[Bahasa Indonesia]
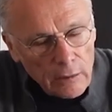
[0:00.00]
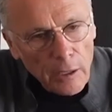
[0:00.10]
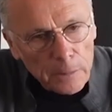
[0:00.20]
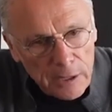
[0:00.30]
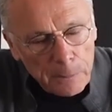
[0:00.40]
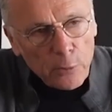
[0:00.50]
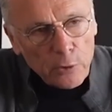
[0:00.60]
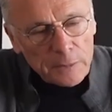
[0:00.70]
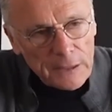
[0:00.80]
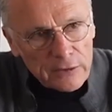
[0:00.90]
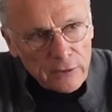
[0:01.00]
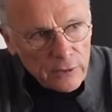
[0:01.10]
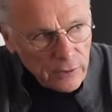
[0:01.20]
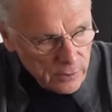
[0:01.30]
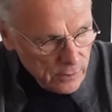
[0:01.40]
Marcelino
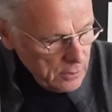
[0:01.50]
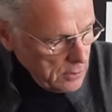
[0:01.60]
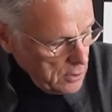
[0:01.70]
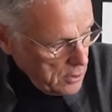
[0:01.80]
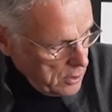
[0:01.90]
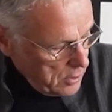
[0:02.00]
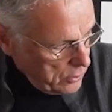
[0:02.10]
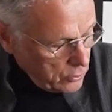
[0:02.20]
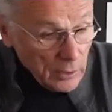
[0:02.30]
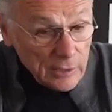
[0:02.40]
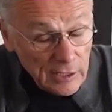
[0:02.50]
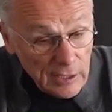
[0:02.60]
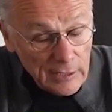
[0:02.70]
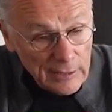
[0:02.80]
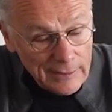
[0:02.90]
Ferdinand tidak kesulitan
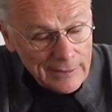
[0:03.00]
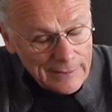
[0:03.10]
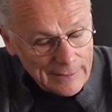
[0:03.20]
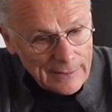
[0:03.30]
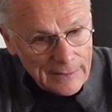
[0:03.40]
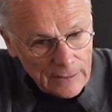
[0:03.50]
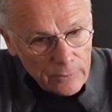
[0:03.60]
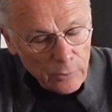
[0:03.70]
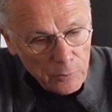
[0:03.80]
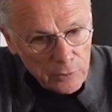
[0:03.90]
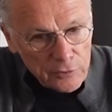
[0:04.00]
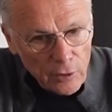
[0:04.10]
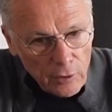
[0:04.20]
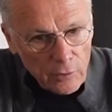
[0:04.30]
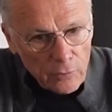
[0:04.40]
beradaptasi selama berada di
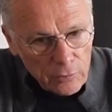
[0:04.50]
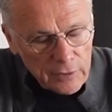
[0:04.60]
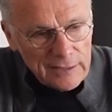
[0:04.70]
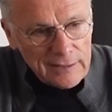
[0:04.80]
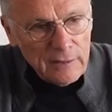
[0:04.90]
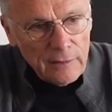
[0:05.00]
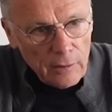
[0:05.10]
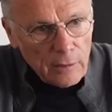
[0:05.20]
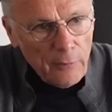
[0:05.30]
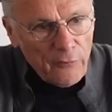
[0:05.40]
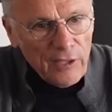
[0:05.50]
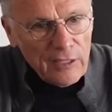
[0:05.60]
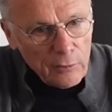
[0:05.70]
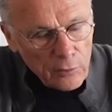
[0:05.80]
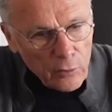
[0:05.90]
KMS Kadeinse.
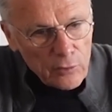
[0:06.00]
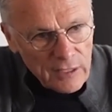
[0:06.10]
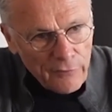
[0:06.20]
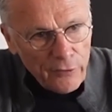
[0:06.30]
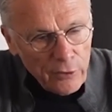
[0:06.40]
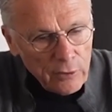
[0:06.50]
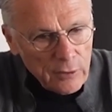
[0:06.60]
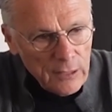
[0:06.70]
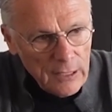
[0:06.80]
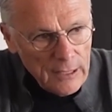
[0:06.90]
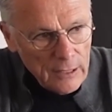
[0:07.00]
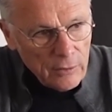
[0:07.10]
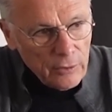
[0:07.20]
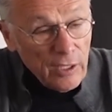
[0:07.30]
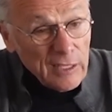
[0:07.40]
Mark Grosjean
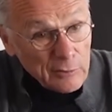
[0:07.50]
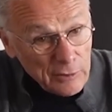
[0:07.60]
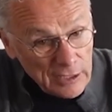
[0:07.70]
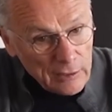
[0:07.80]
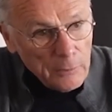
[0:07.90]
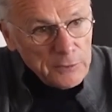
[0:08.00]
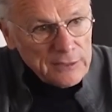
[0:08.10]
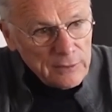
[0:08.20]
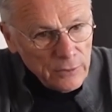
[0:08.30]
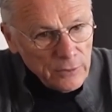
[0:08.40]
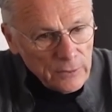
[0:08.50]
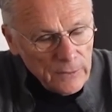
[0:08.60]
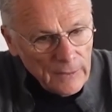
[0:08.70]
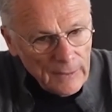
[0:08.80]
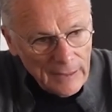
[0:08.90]
lantas membandingkan Marcelino
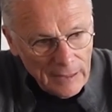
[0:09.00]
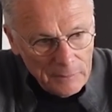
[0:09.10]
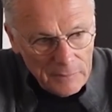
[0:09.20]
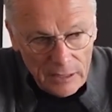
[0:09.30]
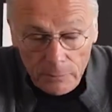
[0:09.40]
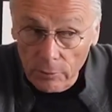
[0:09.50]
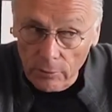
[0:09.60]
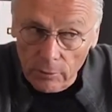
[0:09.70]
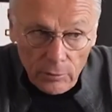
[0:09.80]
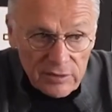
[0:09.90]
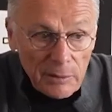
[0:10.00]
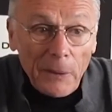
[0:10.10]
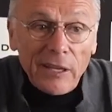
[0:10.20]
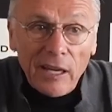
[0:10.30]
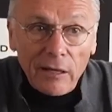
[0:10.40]
Ferdinand dengan rekrutan
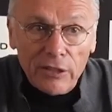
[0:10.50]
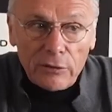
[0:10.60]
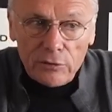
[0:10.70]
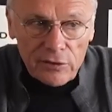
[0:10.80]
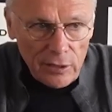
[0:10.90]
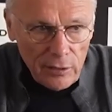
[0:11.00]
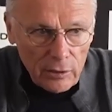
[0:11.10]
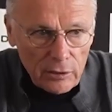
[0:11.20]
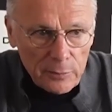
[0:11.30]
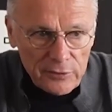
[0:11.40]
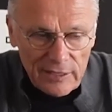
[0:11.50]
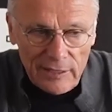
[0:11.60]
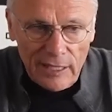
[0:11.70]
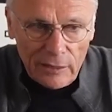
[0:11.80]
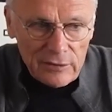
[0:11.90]
anyar Asia lainnya,
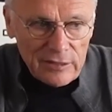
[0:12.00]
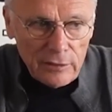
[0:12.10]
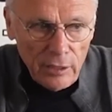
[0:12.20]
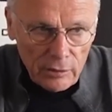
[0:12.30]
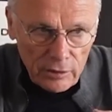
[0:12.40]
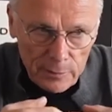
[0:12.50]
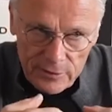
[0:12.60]
Yuta Miyamoto.